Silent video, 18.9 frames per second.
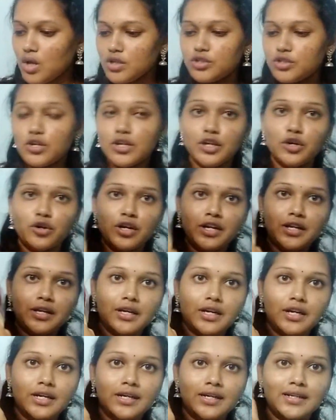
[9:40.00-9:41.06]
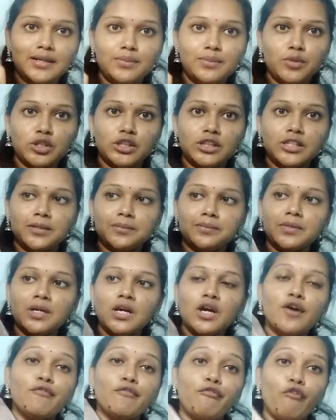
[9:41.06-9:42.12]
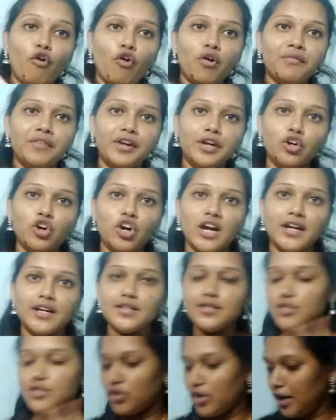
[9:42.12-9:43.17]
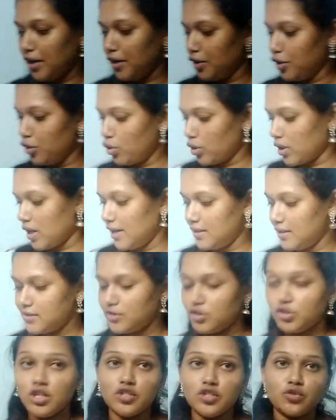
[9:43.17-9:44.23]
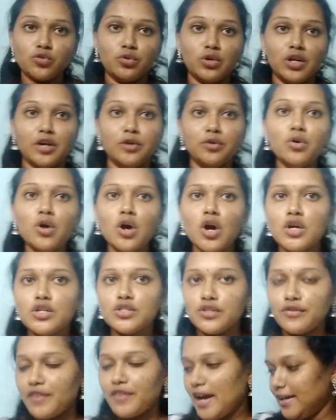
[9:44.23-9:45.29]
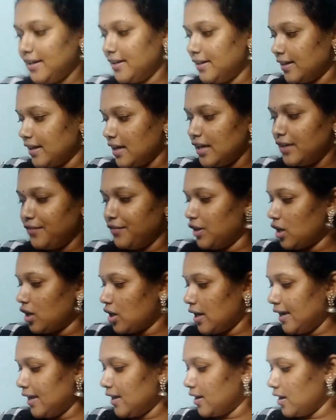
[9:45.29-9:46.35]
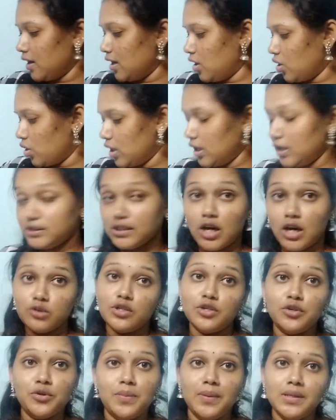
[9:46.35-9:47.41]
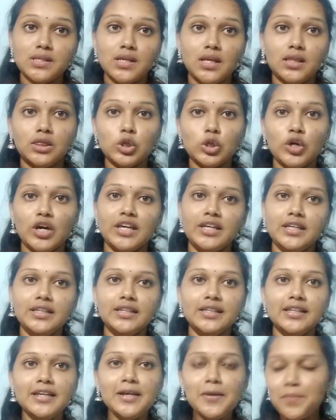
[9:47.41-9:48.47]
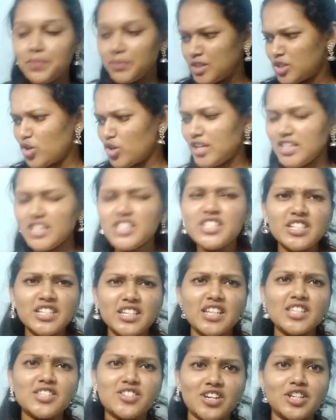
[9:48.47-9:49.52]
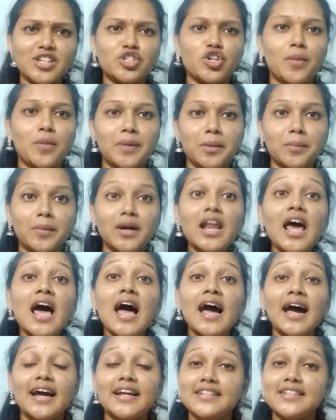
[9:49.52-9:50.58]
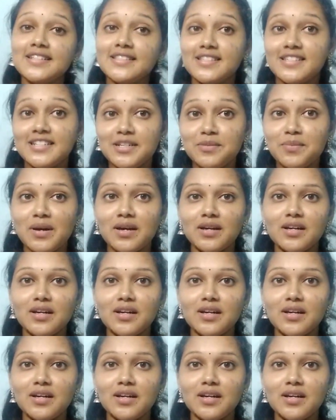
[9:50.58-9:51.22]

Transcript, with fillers: సో ఇగోండి మొత్తం ఫోర్ విండో కర్టెన్స్ రెండు డోర్ కర్టెన్స్ తీసుకున్నాను సో ఫైనల్గా ఇవి నాకు అలాగా ఒక థౌజండ్ రూపీస్ ఎంతో అయ్యింది సో ఇది చిన్న స్ట్రీట్ షాపింగ్ మాల్ అండ్ దెన్ స్ట్రీట్